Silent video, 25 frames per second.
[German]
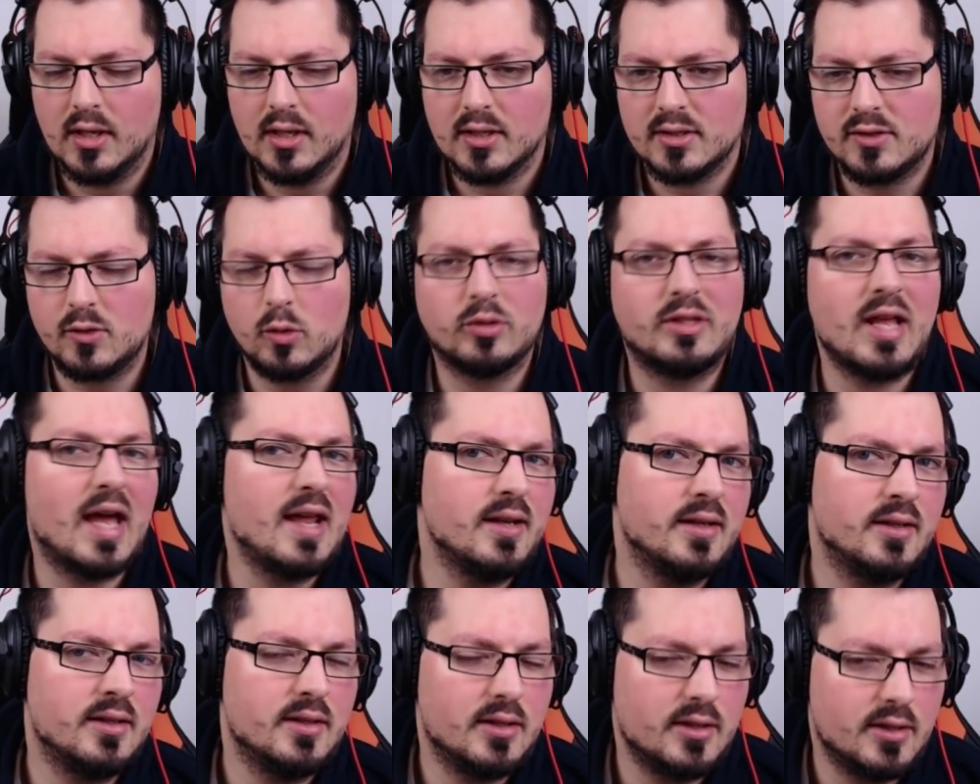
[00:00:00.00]
So,
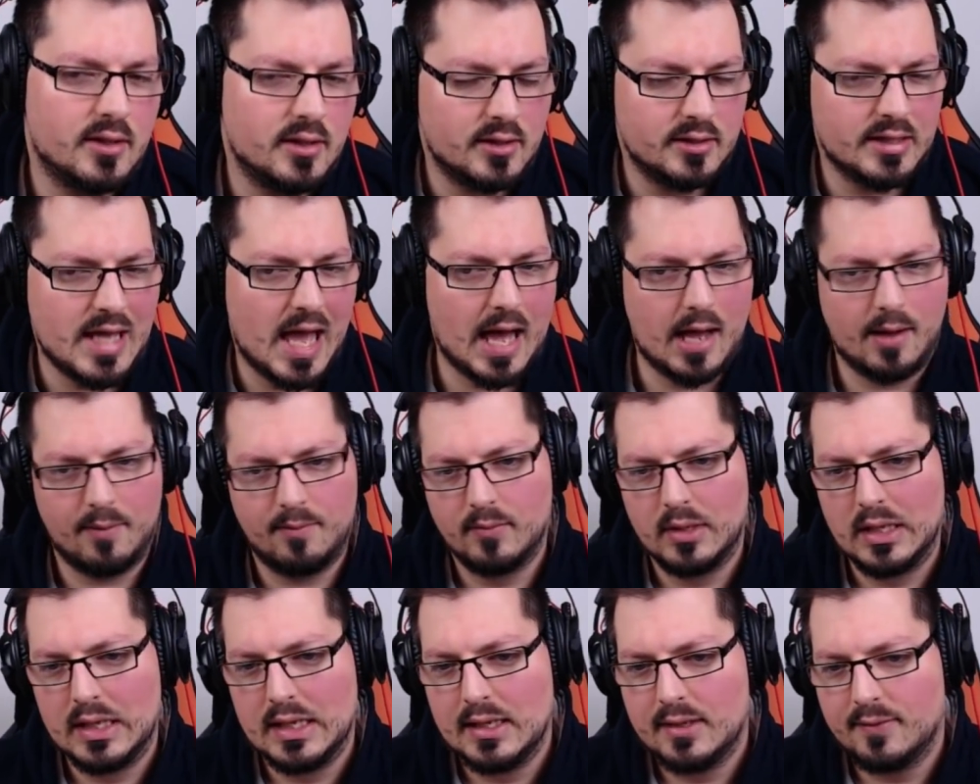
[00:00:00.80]
dann, äh, ja,
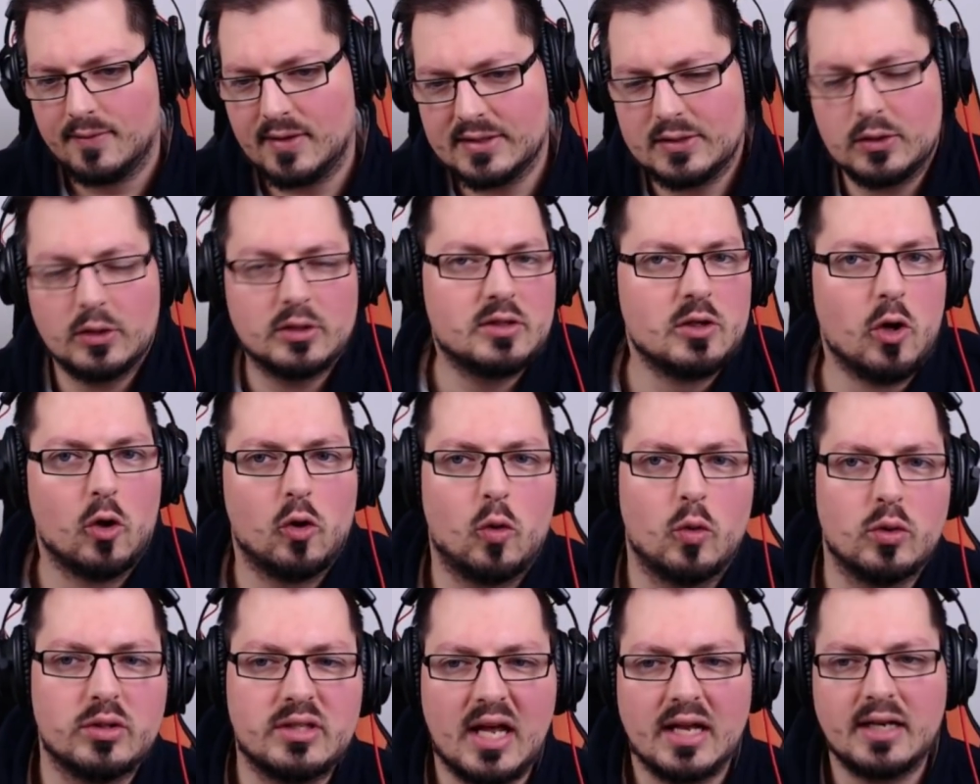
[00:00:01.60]
was soll es noch
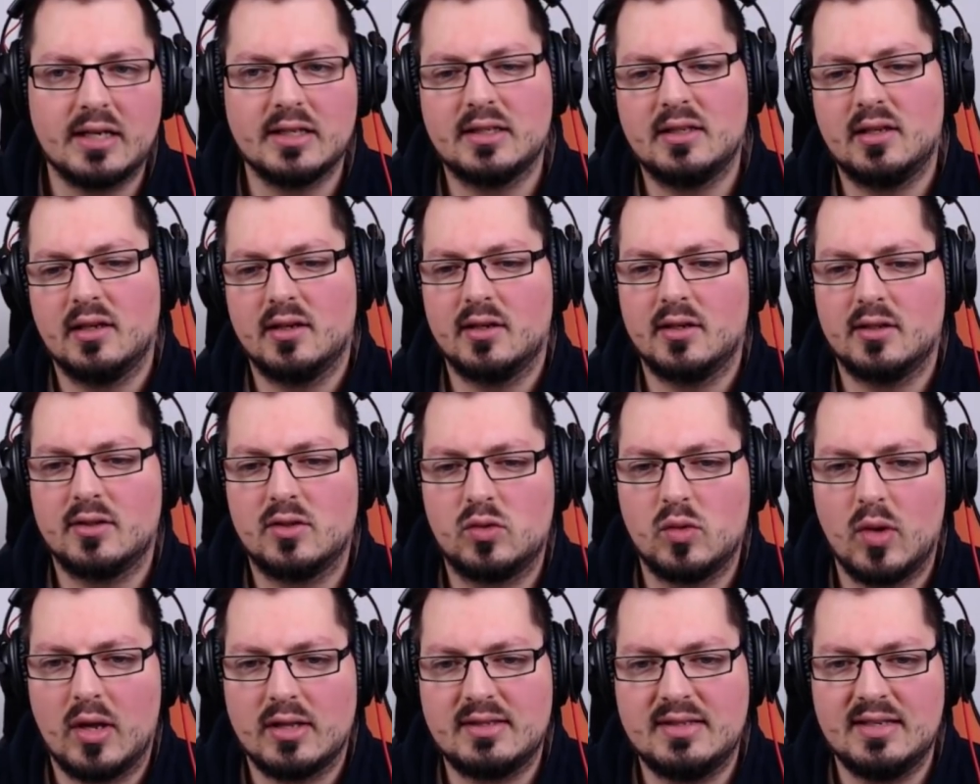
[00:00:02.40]
großartig äh,
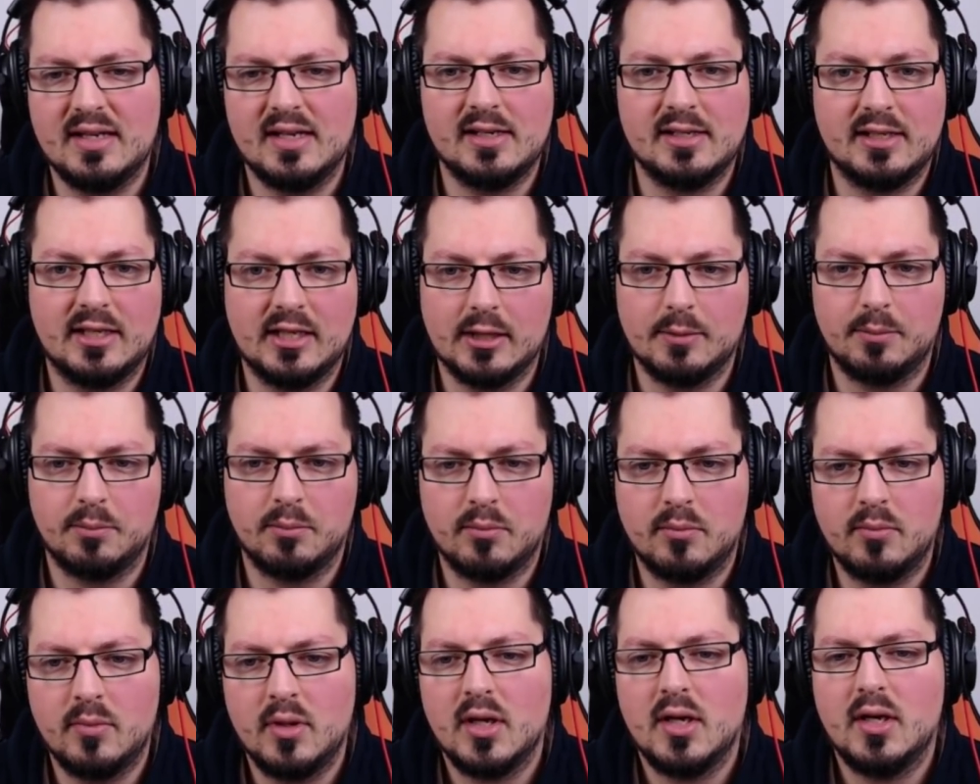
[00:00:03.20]
zu erzählen
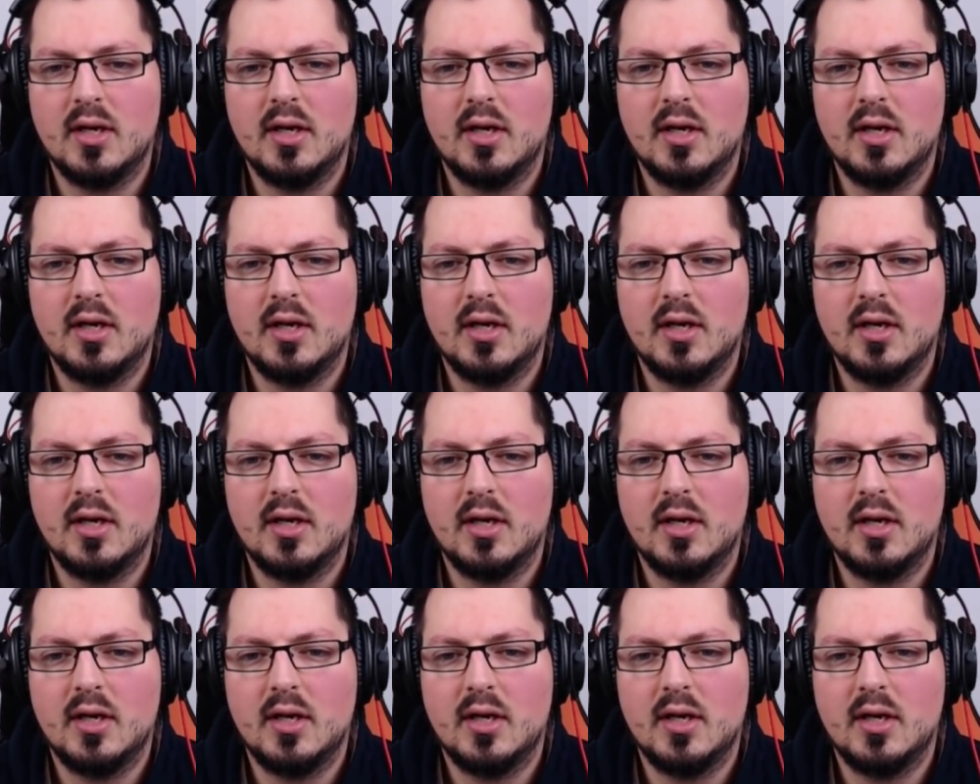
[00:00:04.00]
geben?